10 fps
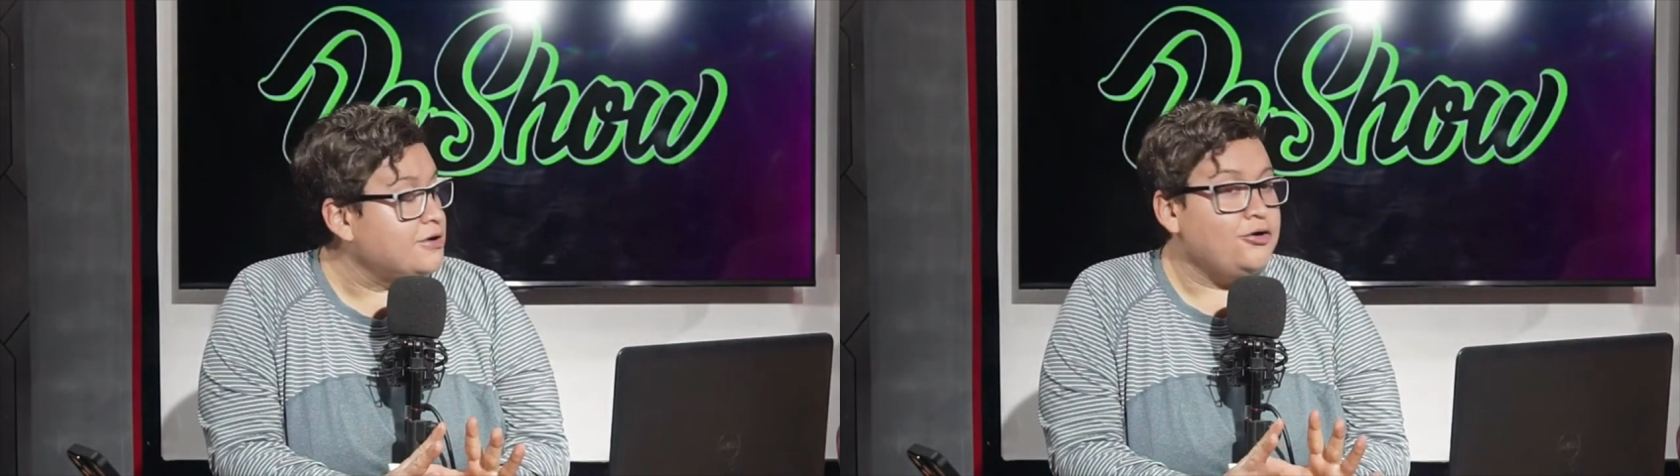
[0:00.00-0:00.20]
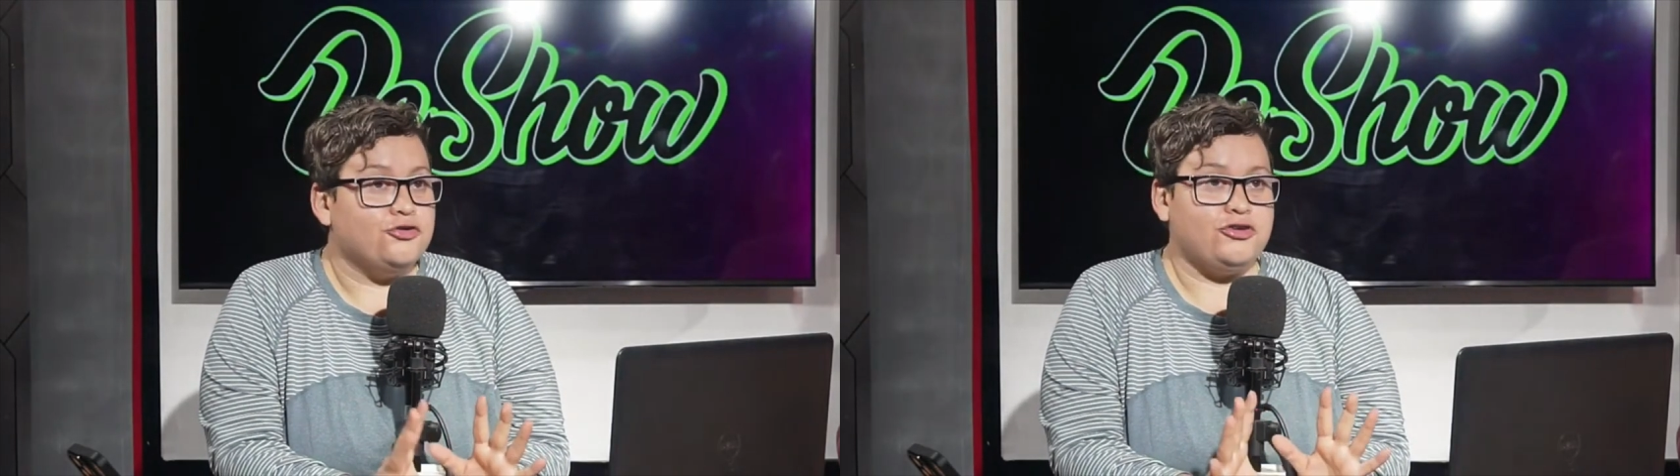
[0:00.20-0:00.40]

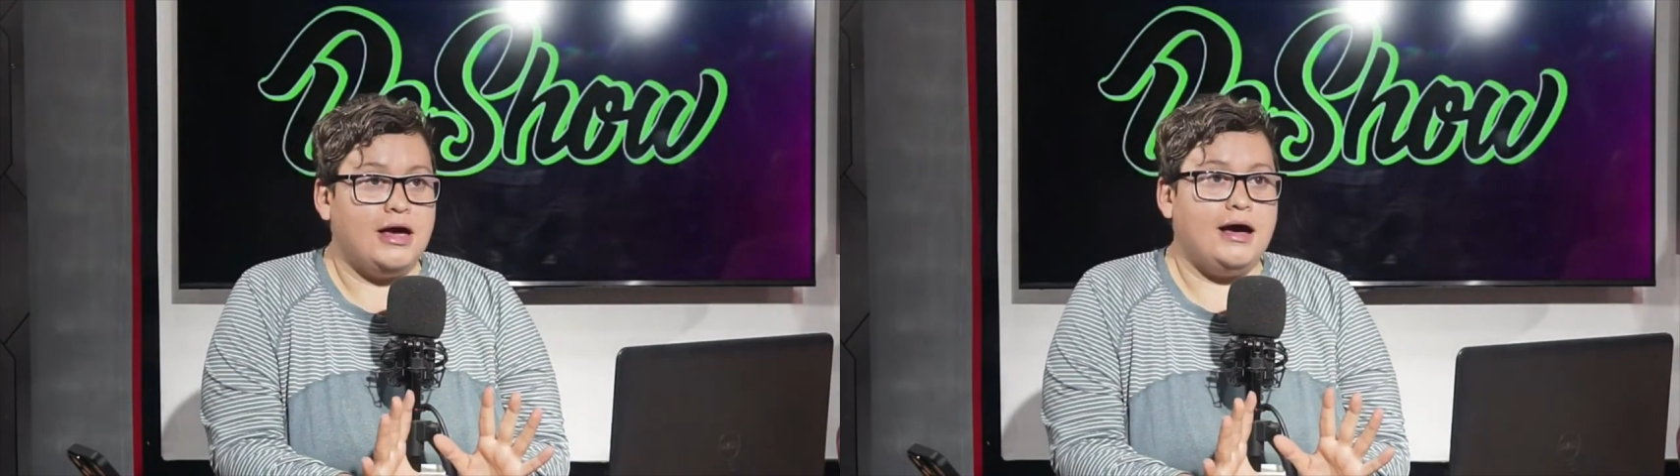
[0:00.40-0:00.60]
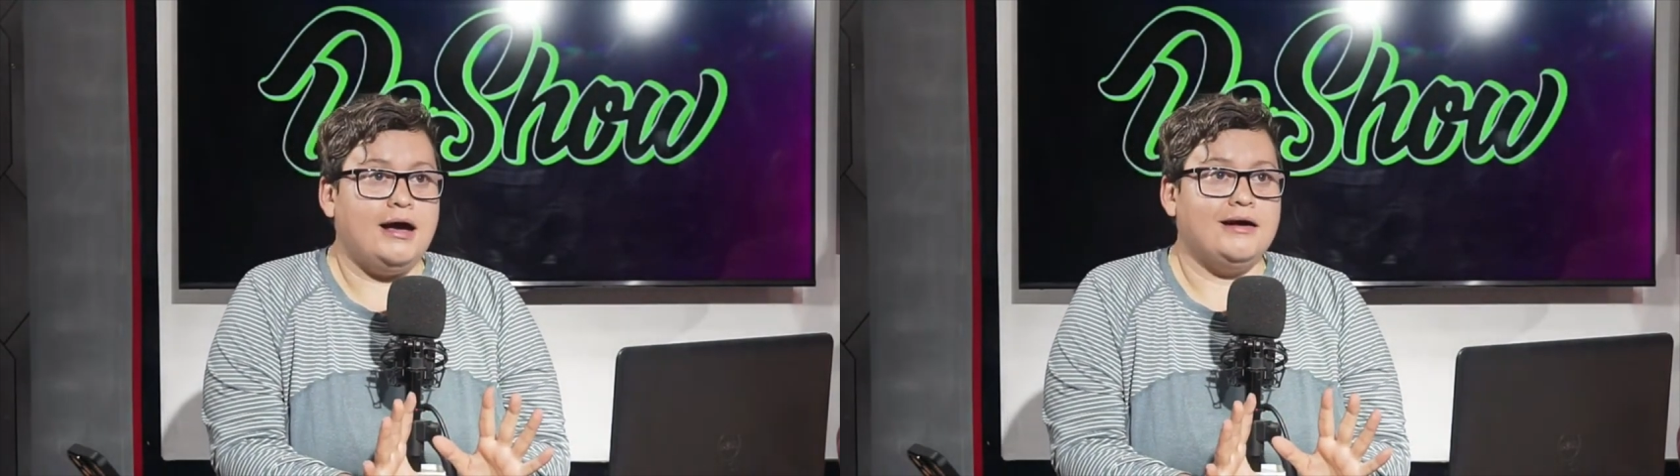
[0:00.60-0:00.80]
O
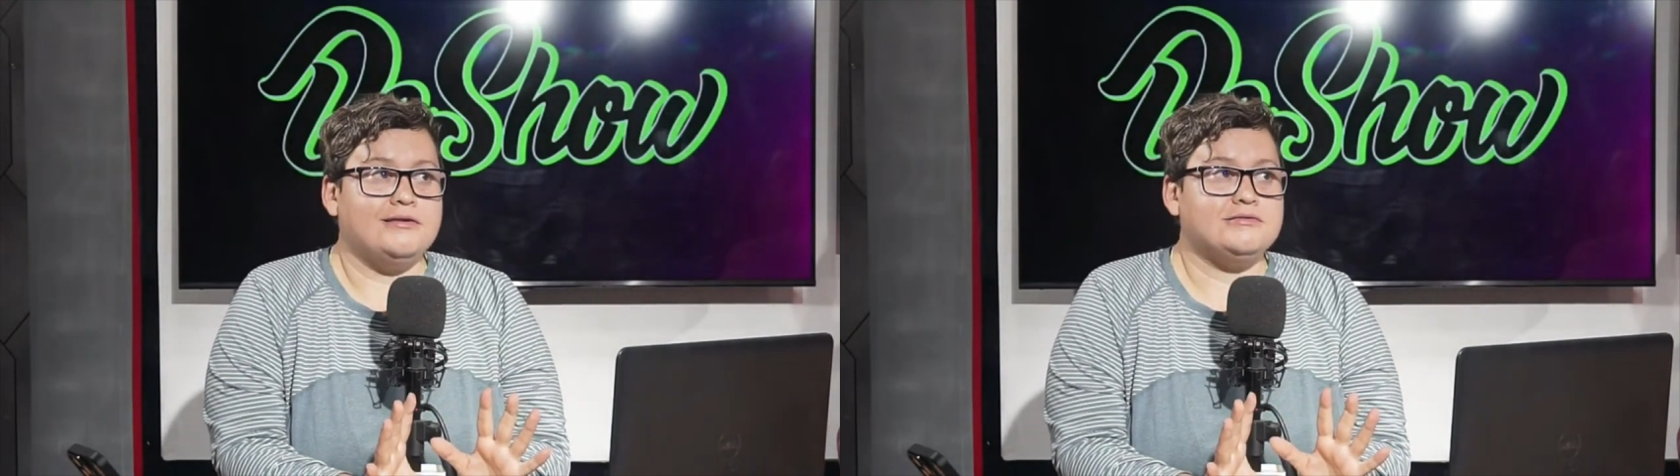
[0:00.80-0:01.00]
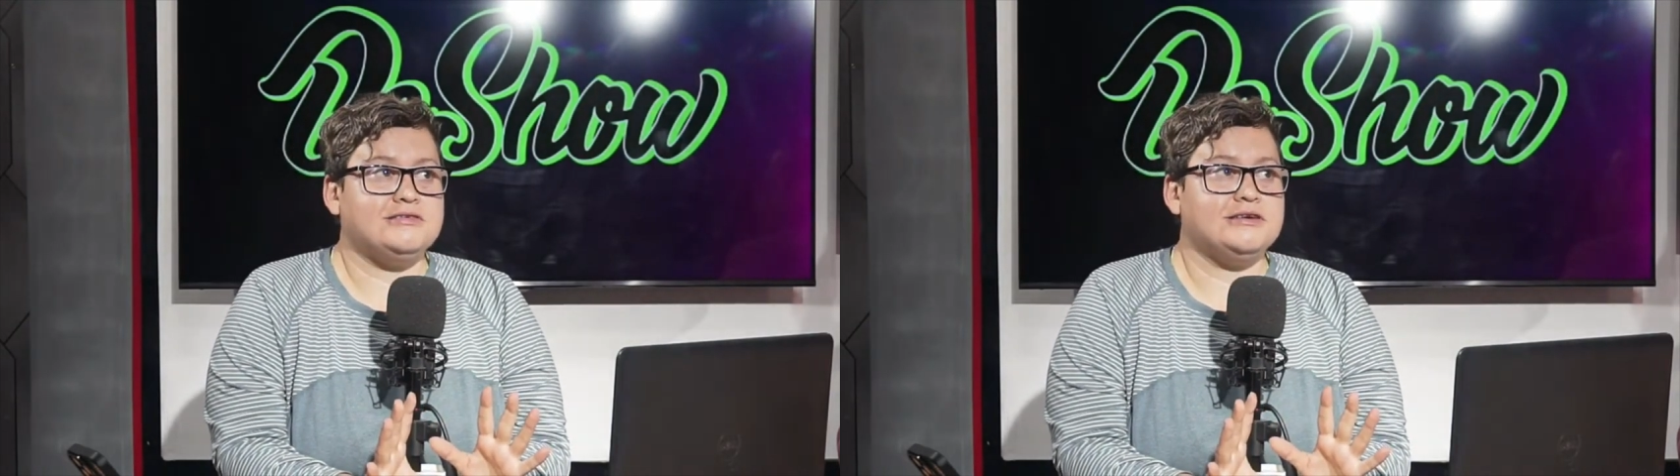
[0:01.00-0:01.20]
sea,
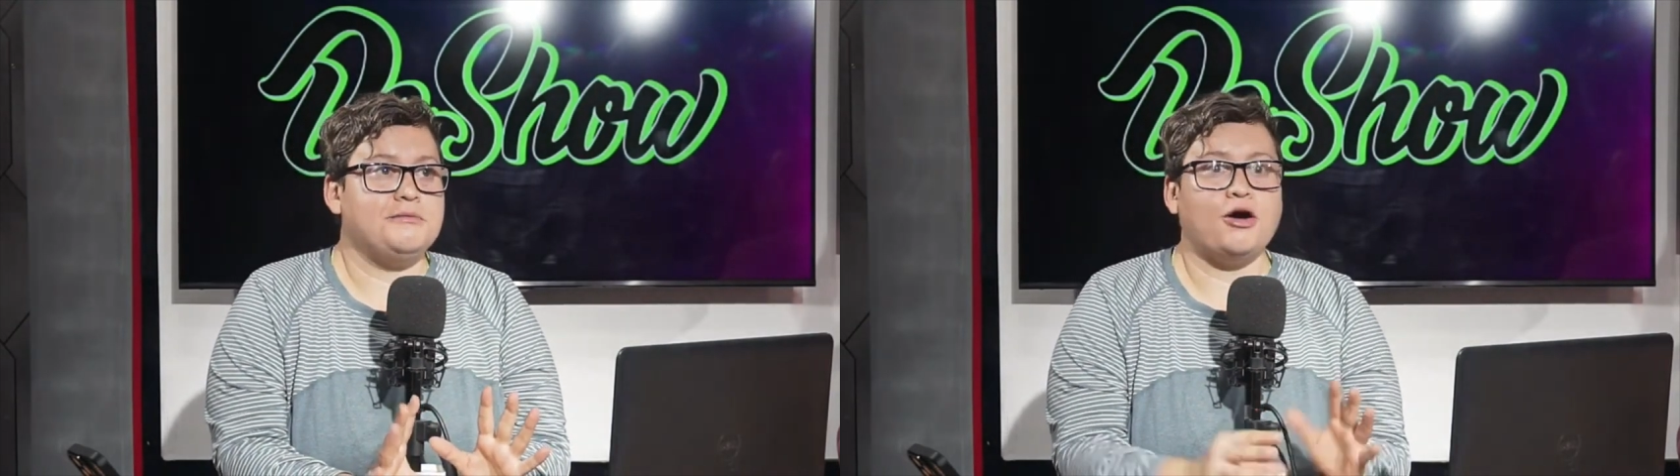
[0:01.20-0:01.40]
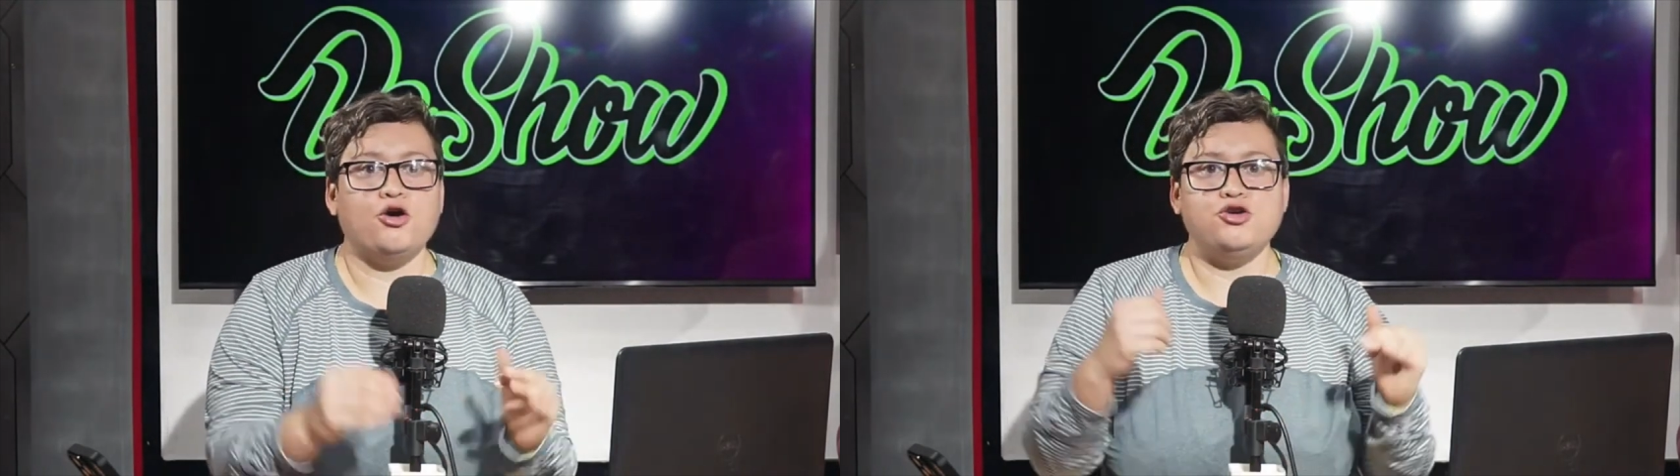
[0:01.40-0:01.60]
si vengo